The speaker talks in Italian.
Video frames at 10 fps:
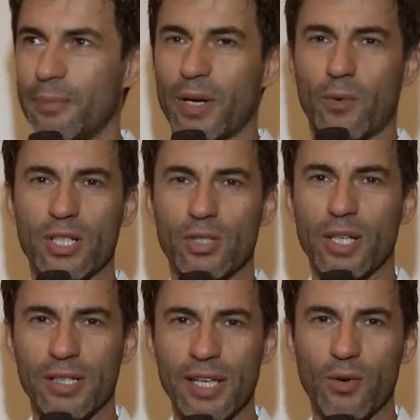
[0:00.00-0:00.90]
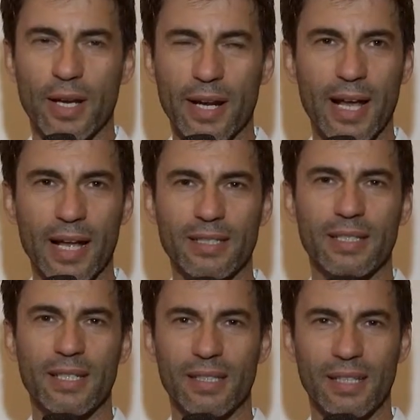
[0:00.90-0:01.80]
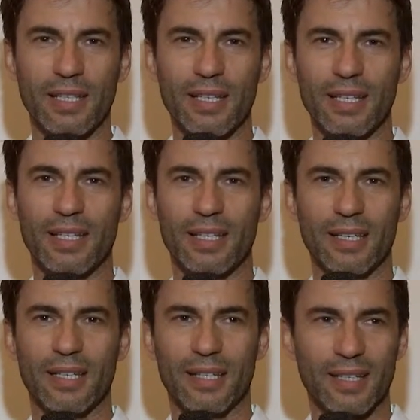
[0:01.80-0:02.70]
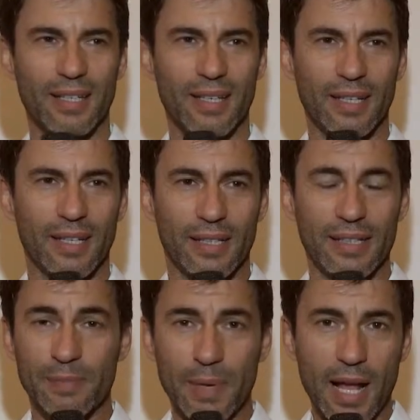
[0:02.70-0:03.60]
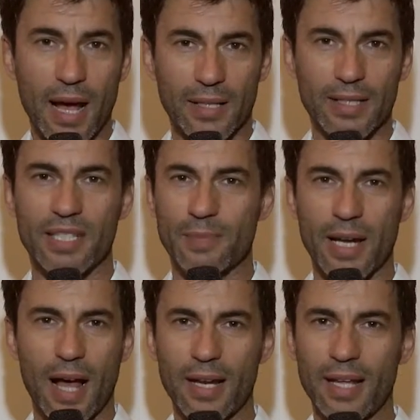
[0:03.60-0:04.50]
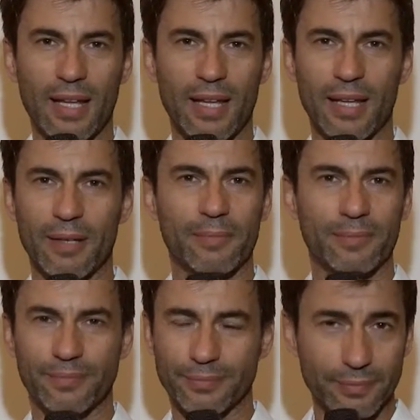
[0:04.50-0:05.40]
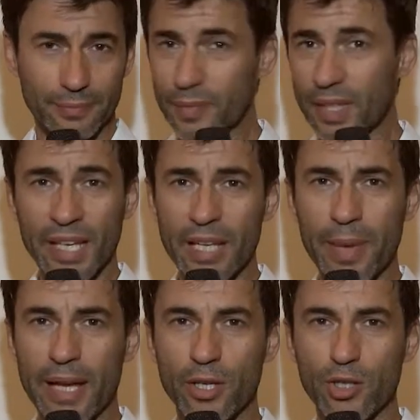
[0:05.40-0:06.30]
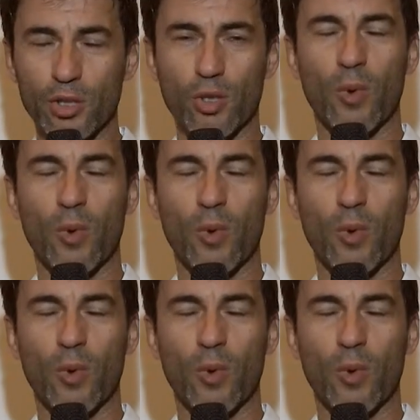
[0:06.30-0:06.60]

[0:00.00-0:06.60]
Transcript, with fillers: Per questo che dico ai ragazzi di di sperare, di sperare in meglio sotto